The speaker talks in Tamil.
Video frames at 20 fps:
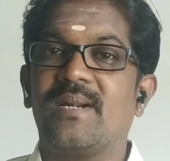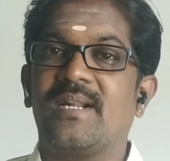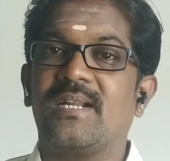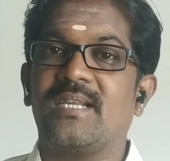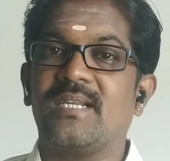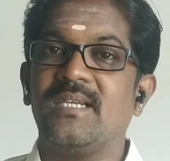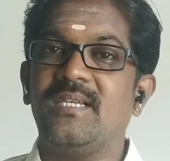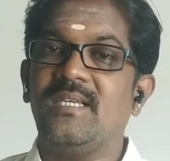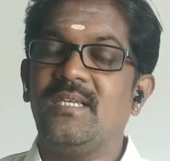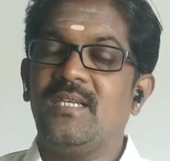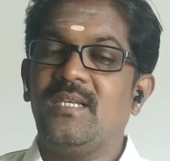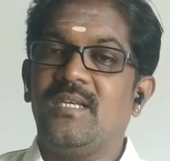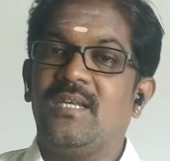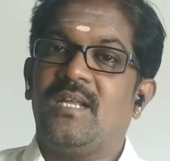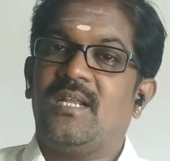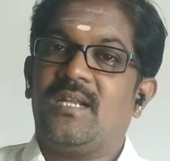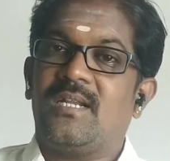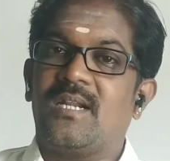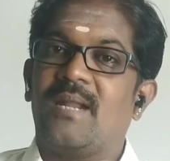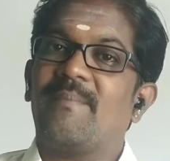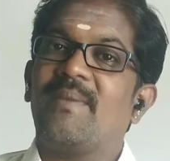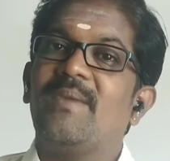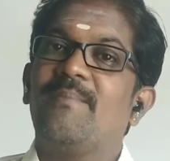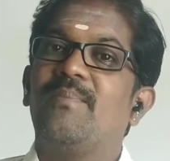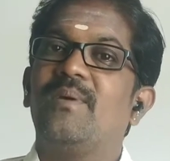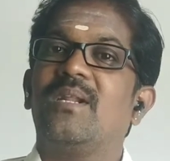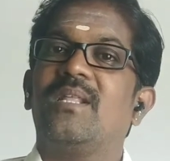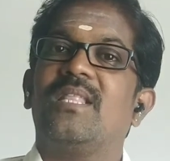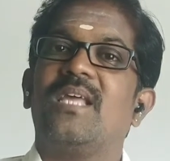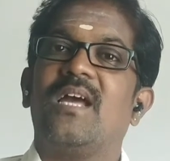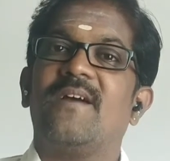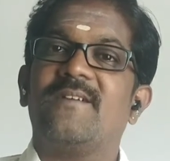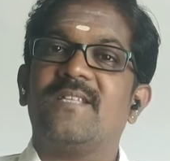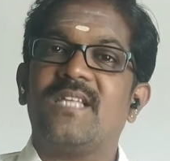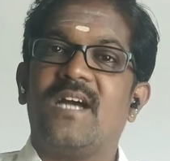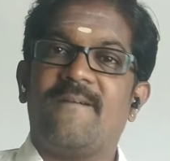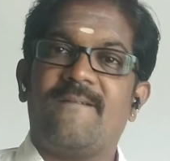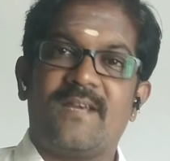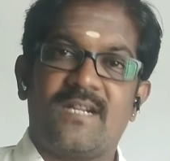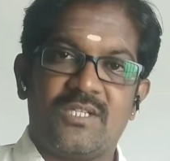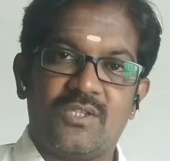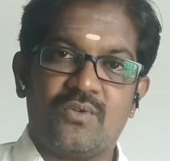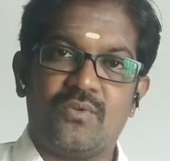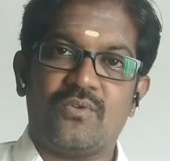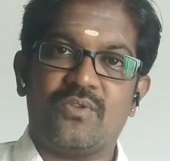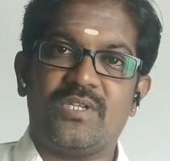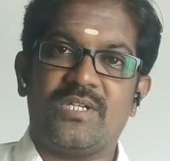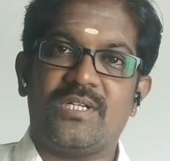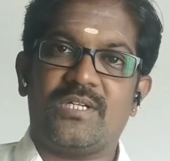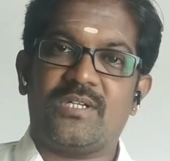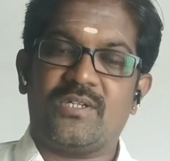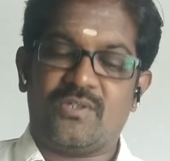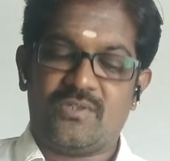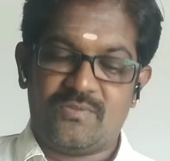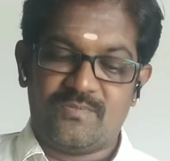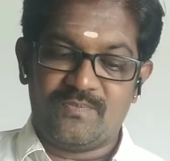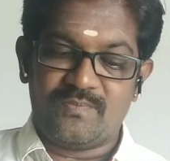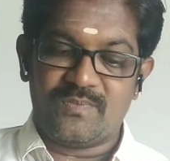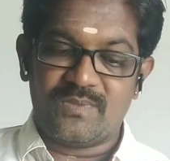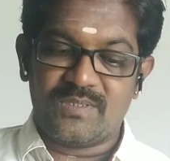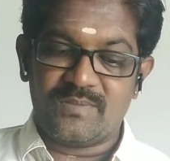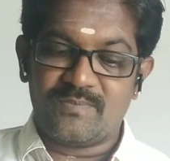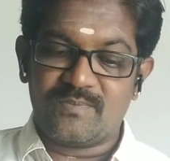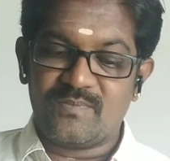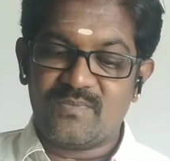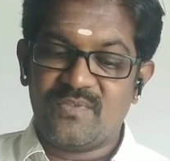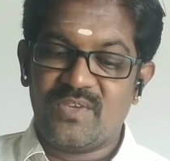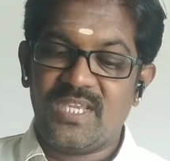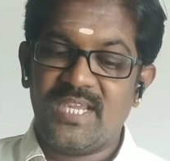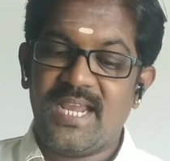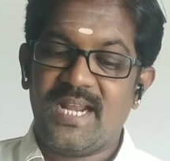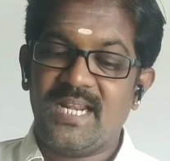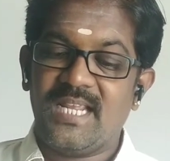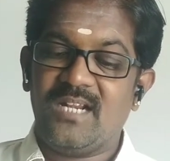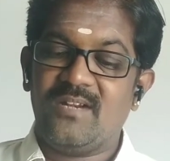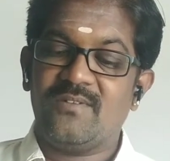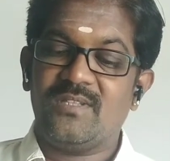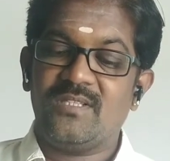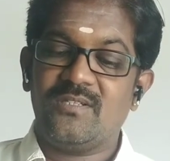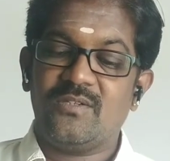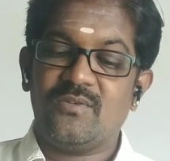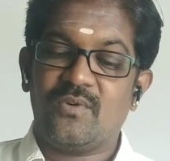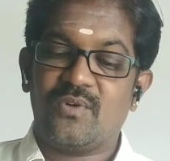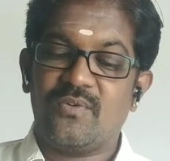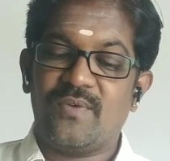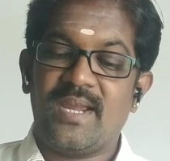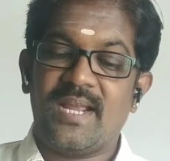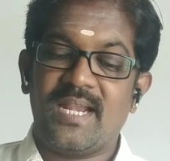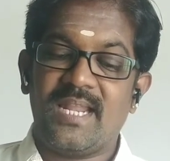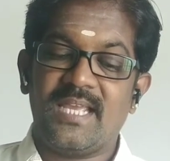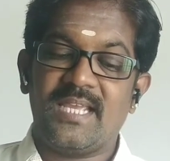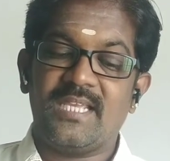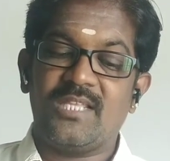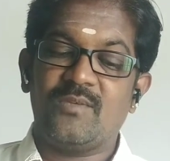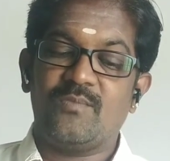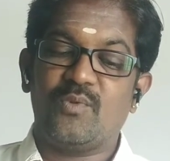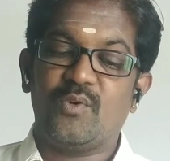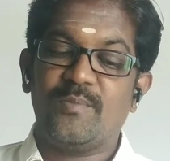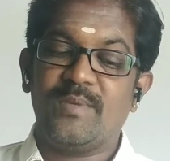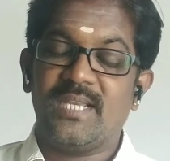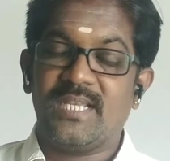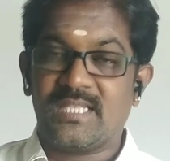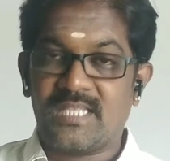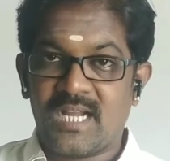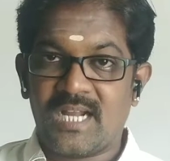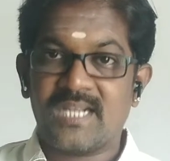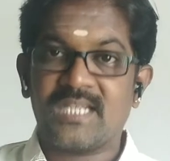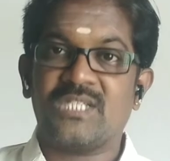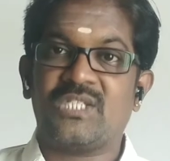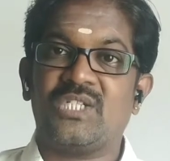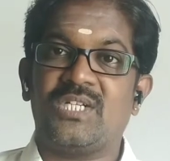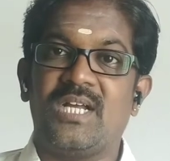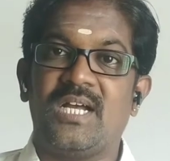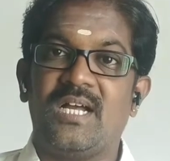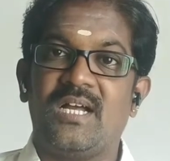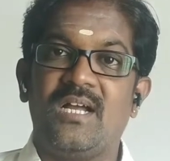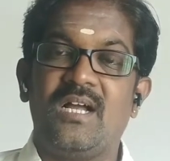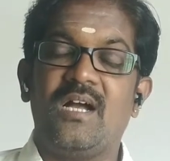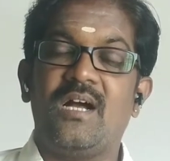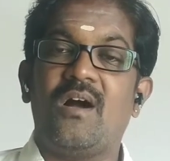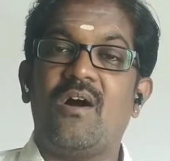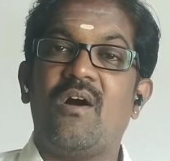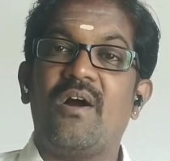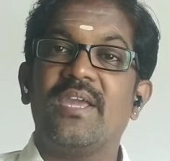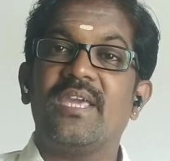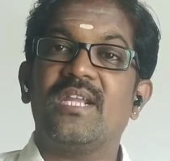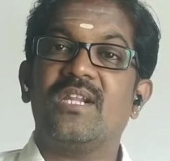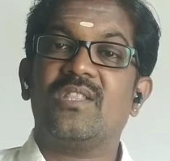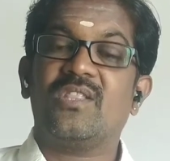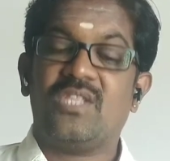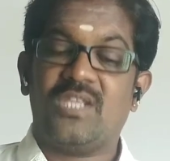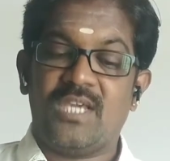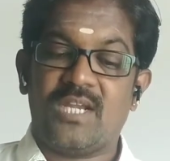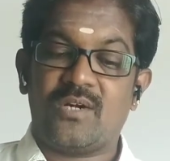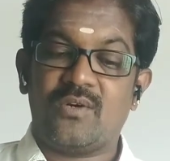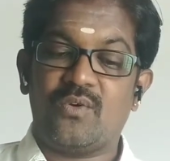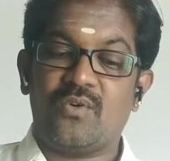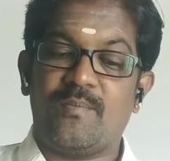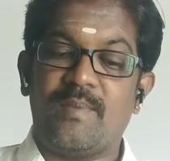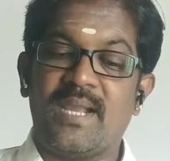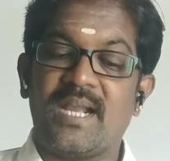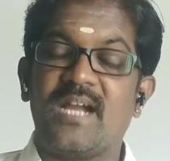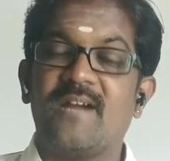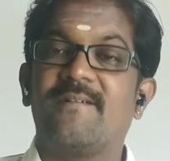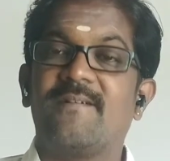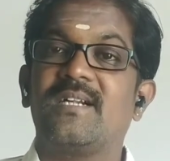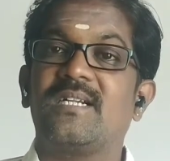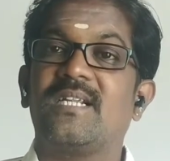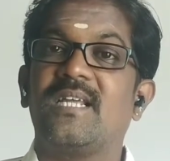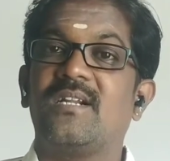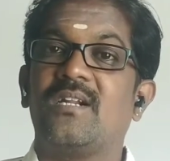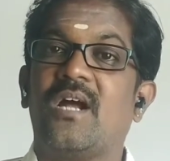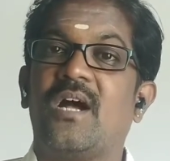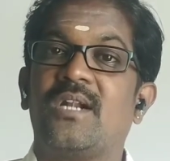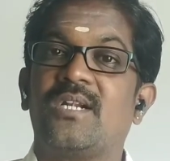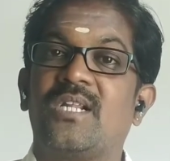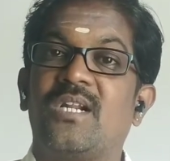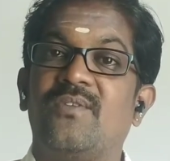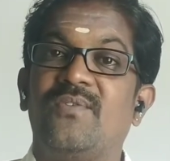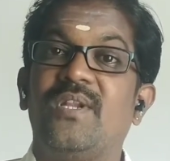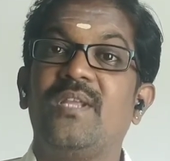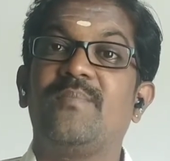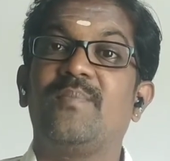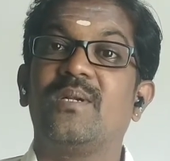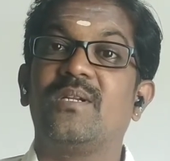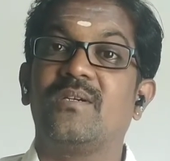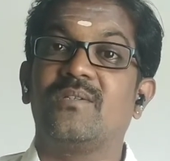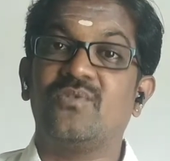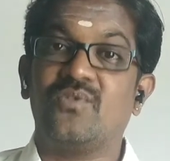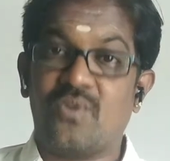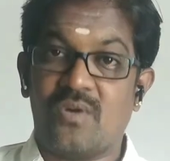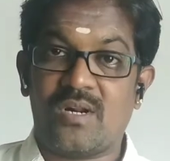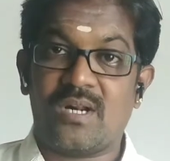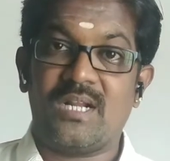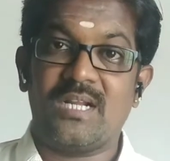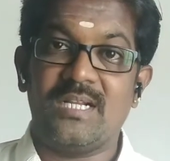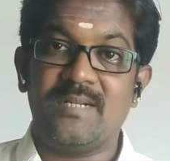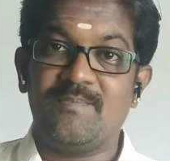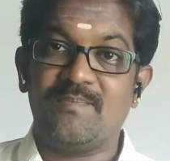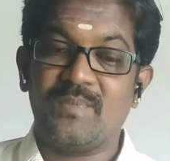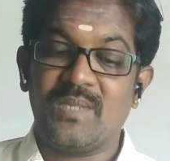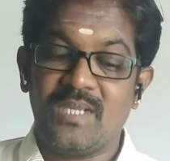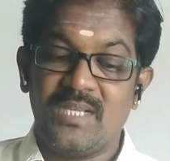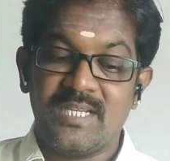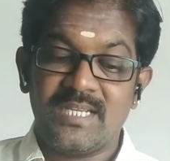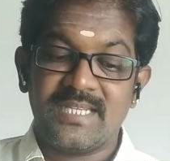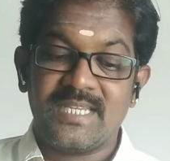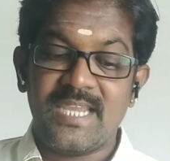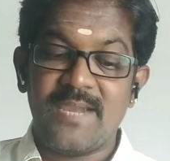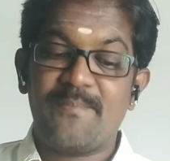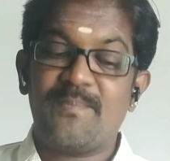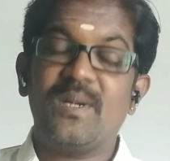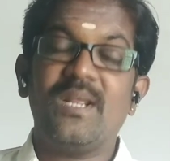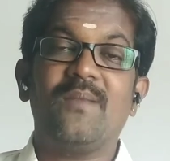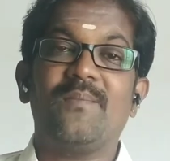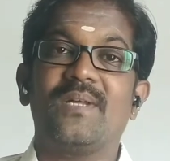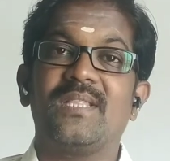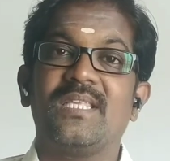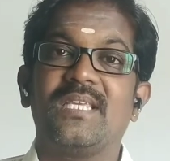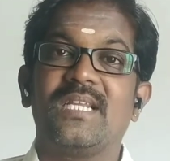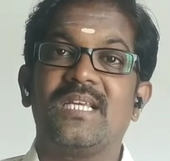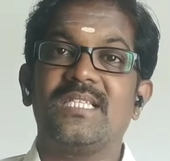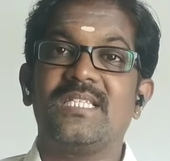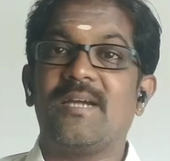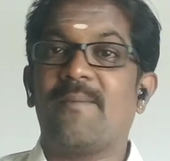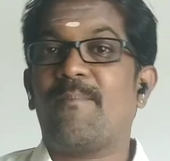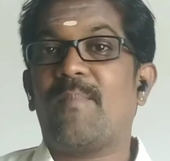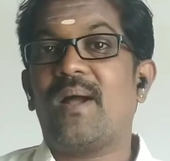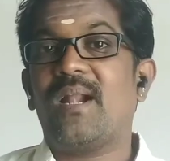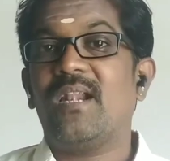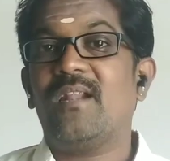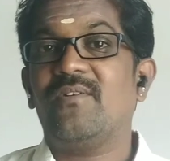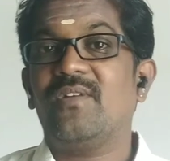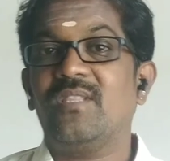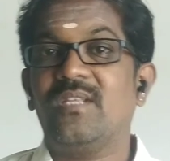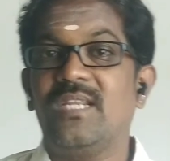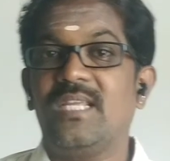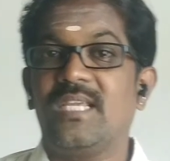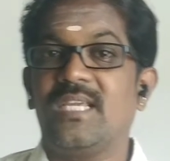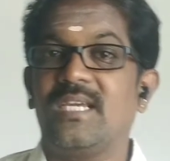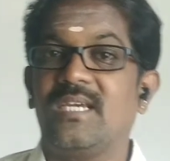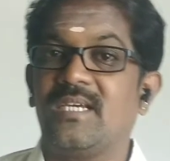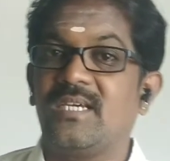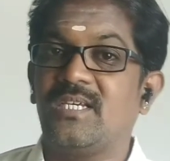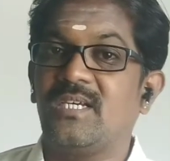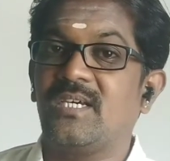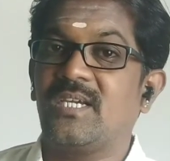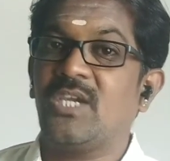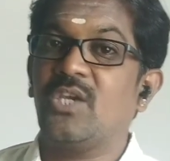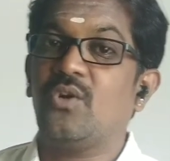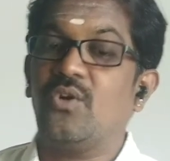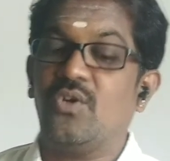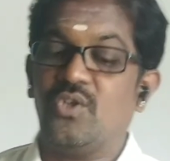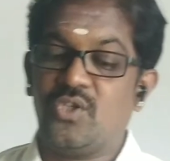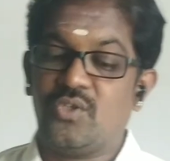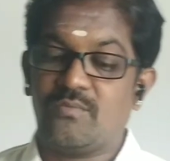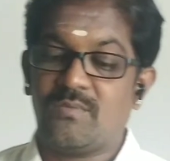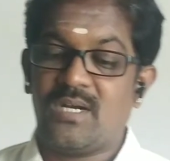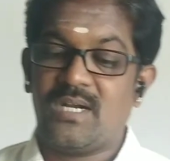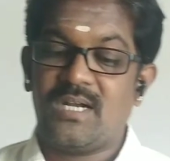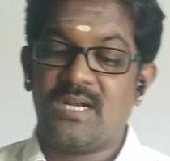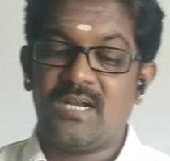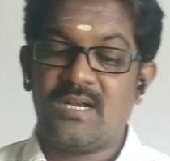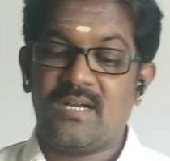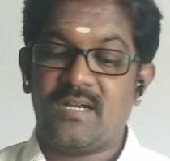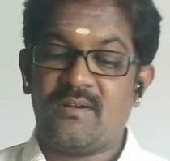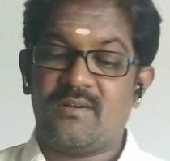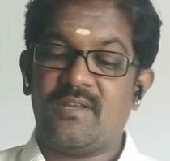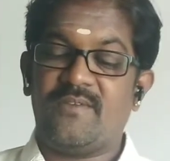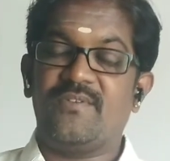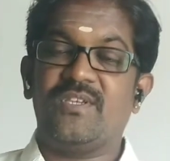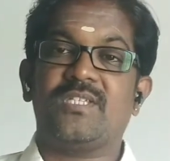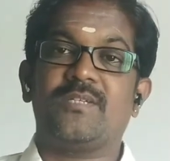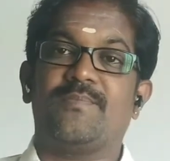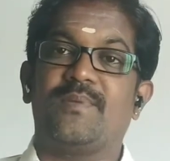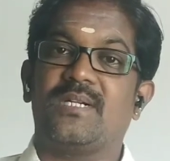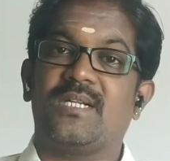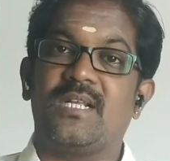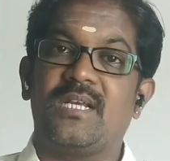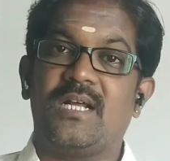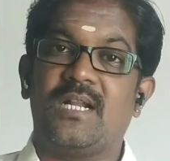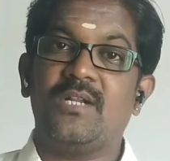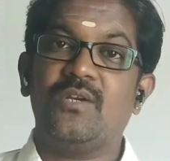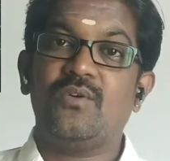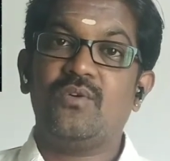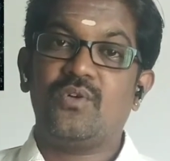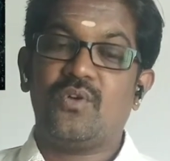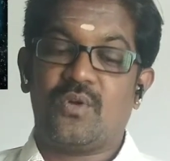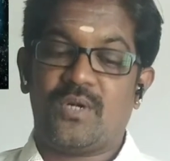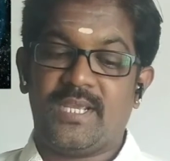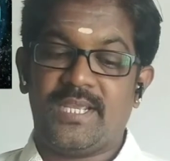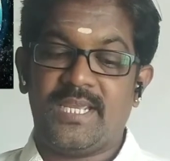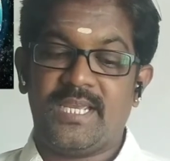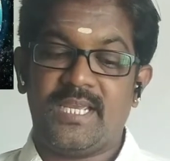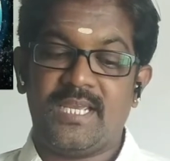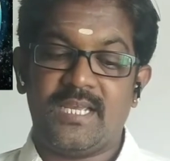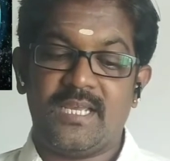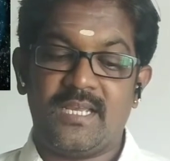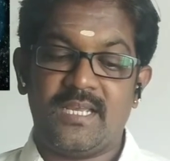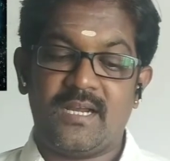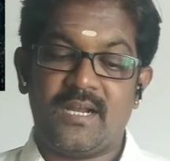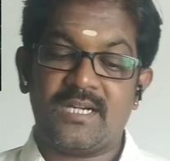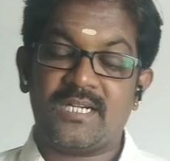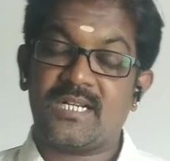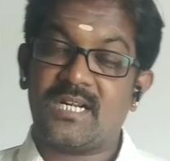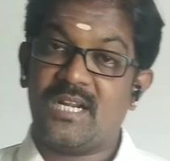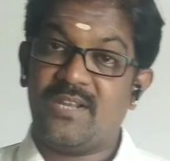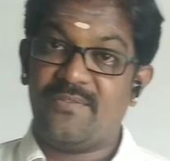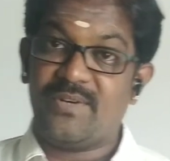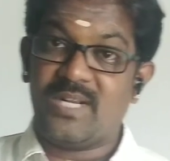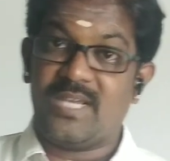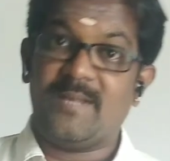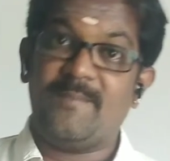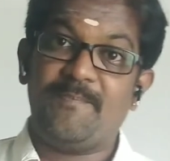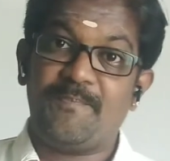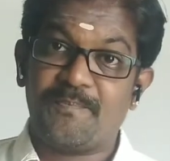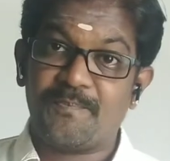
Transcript: பண்ணுறதுக்கு நம்ம இப்போ இருந்தே வந்து அவேர்னஸ் கொடுத்துக்கிட்டு இருக்கோம் விஞ்ஞானிகள் வந்து ஒரு வேளை இது பூமியை தாக்குச்சுன்னா ஆயிரத்தி இரநூறு மெகாவாட் டன் ஆற்றல் வெளிப்படும் சொல்கிறாங்க எப்படின்னு பார்த்தீங்கன்னா ஜப்பானில் வந்து நீங்கள் ஹிரோஷிமாவில் வீசப்பட்ட அணுகுண்டோடைய ஆற்றலை விட